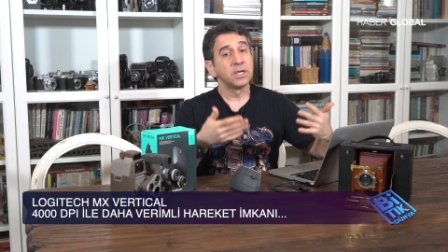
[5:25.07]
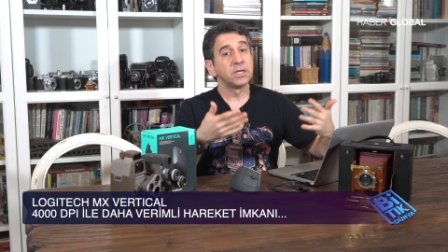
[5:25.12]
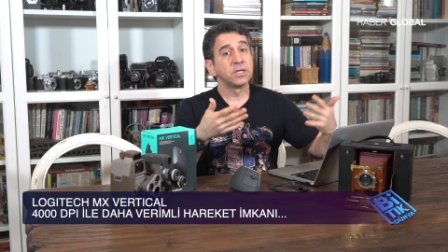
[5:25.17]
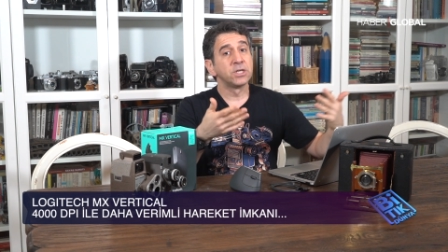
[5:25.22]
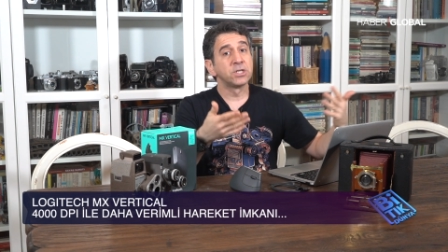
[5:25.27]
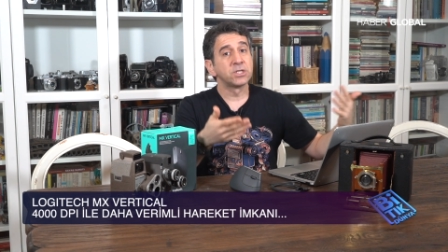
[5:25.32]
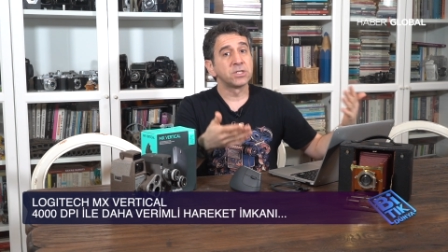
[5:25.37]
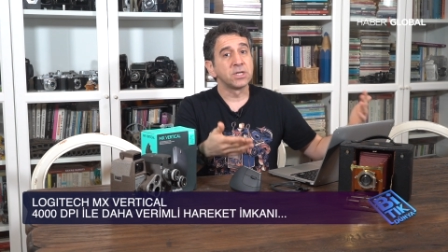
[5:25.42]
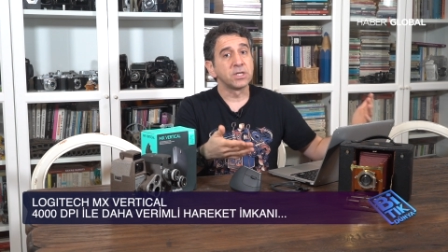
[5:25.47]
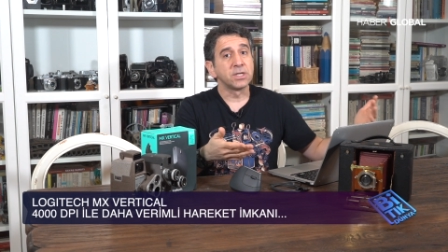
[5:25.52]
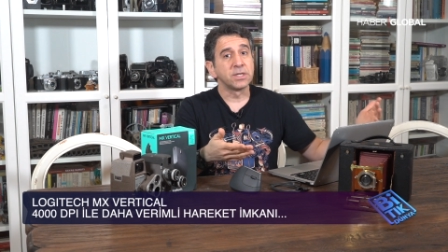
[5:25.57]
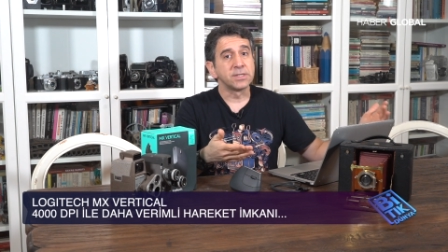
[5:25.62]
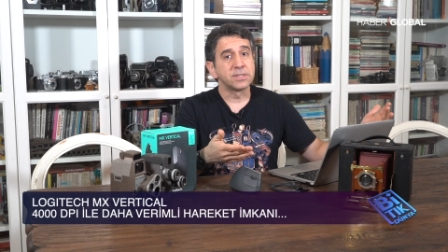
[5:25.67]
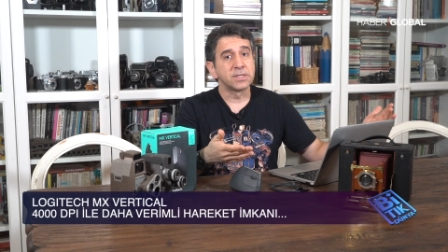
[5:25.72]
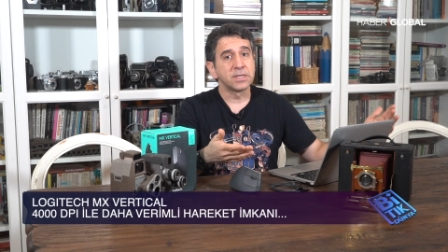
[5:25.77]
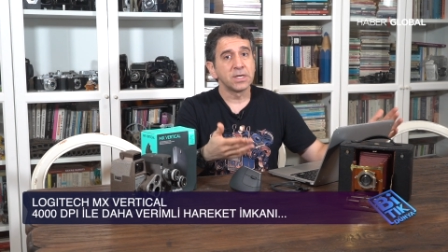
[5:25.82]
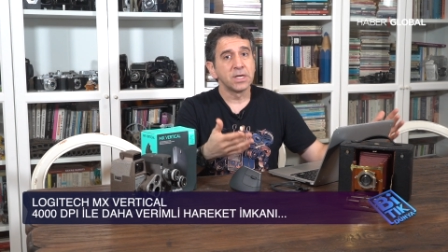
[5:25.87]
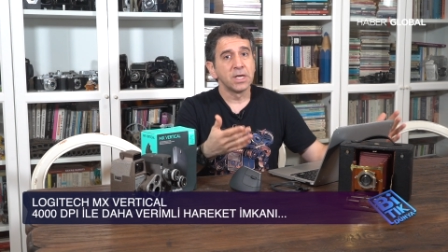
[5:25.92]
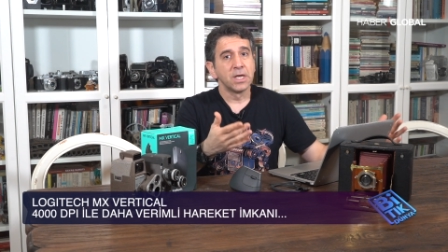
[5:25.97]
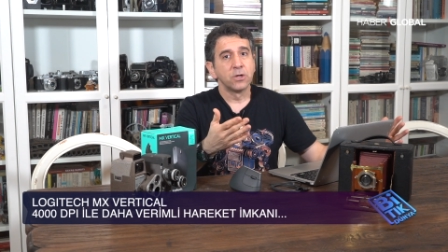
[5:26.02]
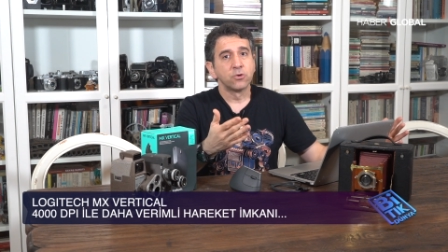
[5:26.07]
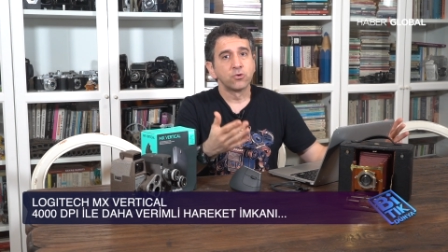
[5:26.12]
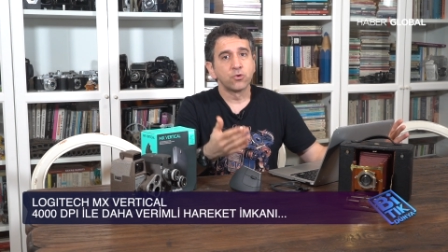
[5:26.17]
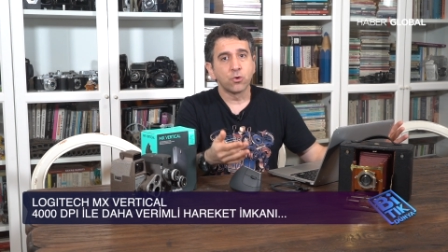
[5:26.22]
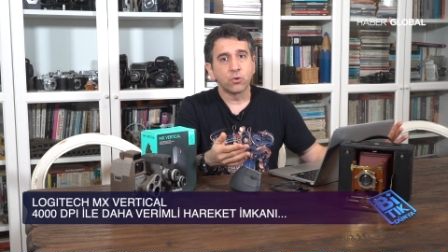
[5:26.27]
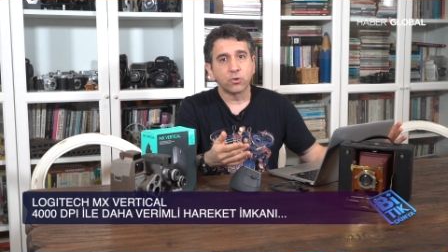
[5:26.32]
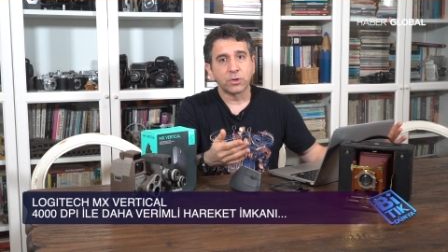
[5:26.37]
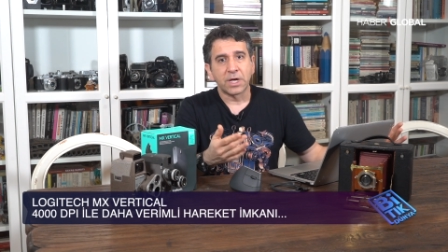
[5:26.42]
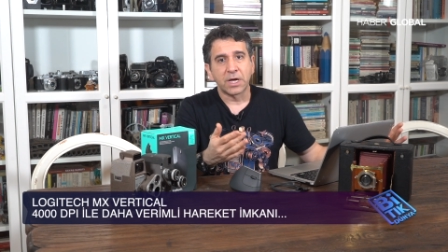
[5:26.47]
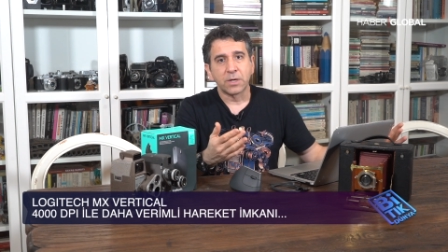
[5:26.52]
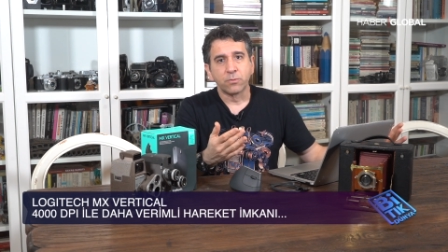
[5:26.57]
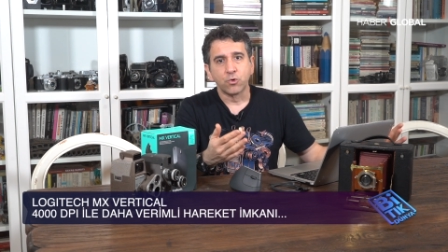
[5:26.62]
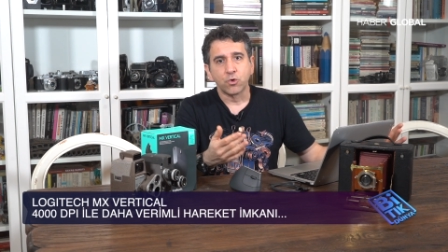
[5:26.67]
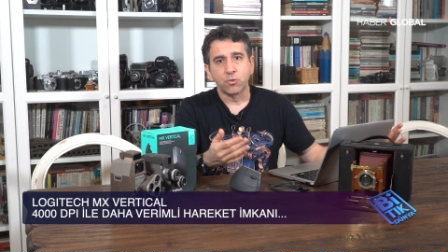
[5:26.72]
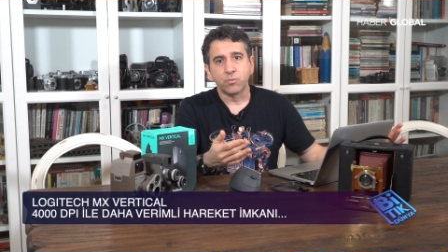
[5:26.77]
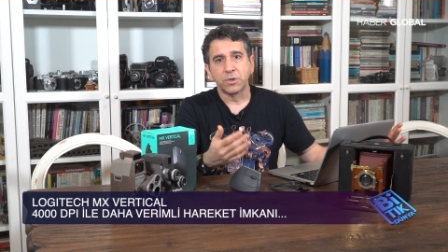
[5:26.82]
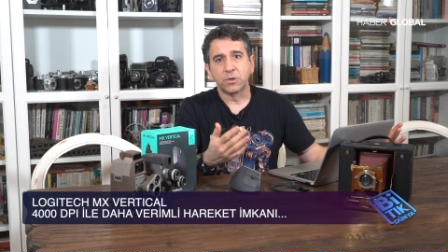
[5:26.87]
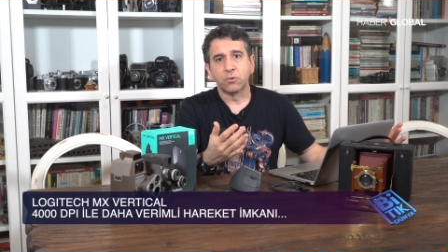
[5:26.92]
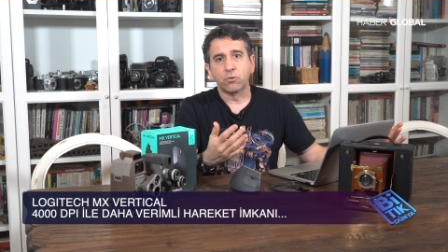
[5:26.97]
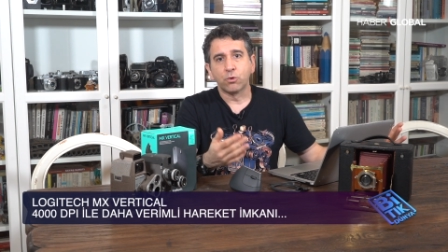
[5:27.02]
işlerinizi çok daha
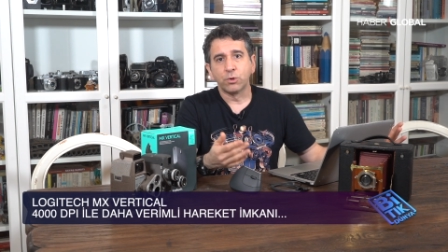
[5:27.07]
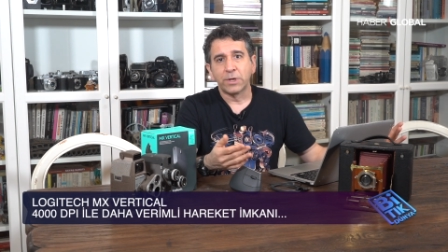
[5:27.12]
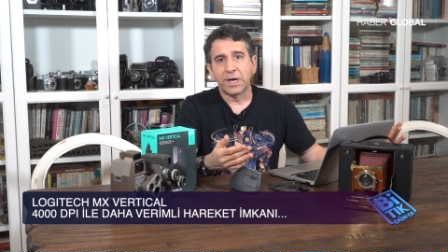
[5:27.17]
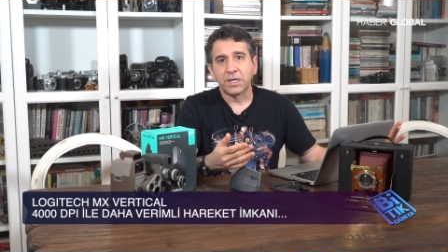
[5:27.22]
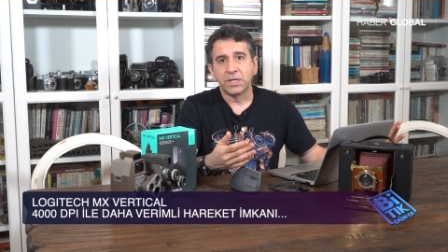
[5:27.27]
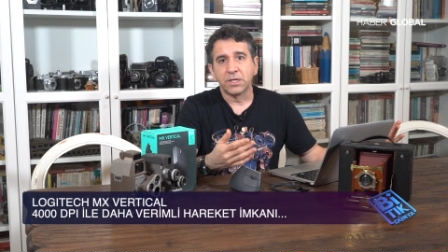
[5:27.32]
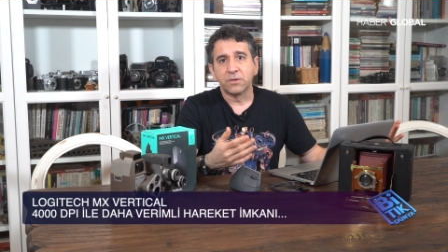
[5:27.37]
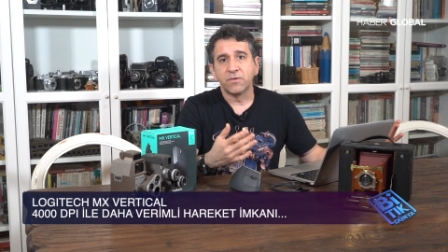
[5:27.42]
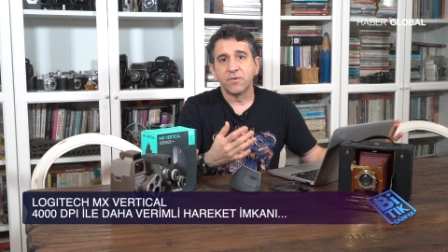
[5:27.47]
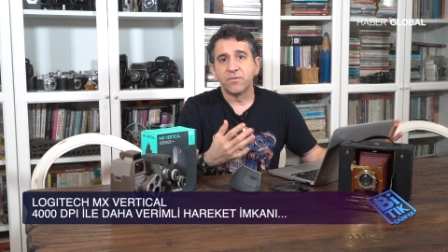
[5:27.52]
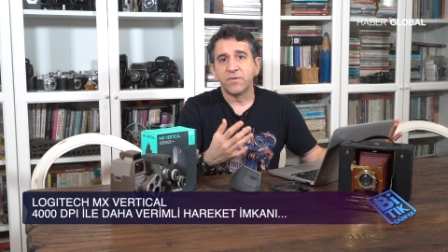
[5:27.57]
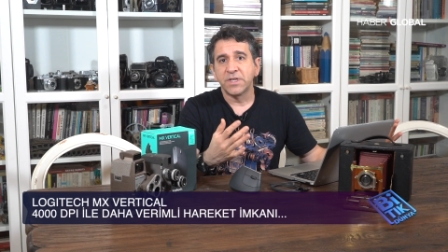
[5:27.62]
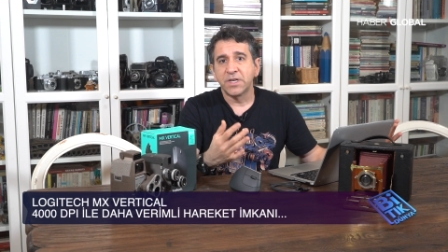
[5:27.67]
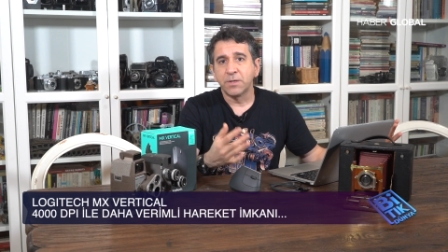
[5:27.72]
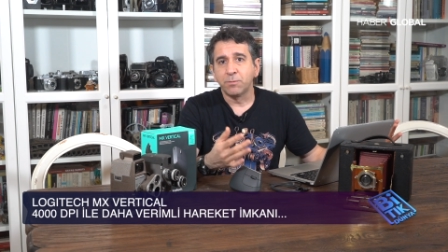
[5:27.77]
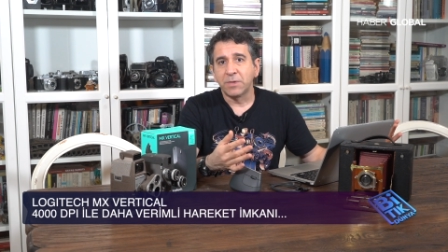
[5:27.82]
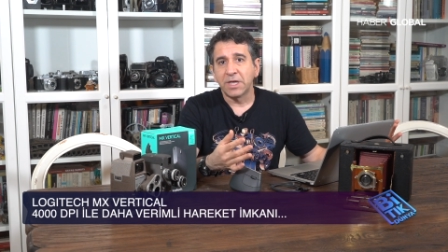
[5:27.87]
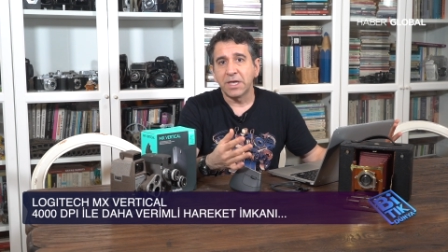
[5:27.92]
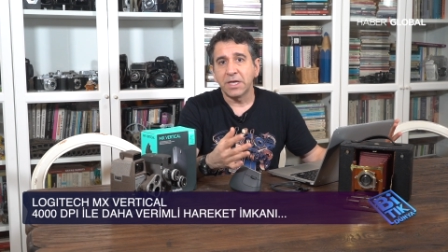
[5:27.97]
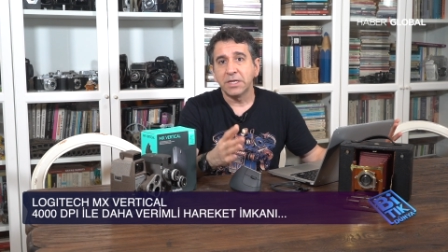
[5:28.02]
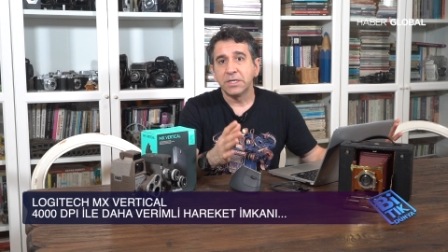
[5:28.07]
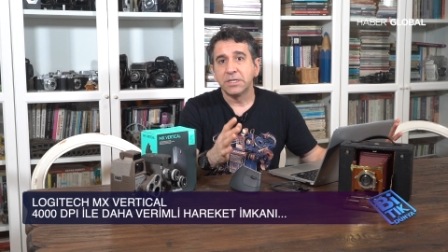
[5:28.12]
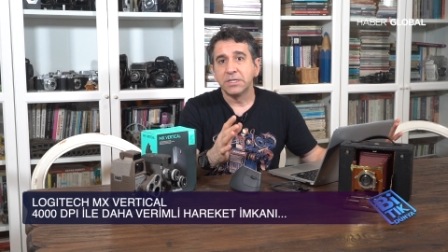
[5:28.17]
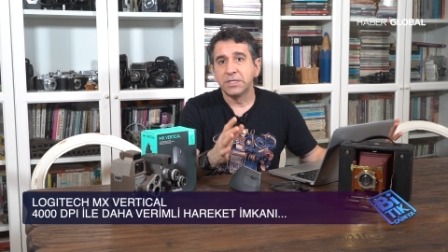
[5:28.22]
büyük bir kolaylık ve verimle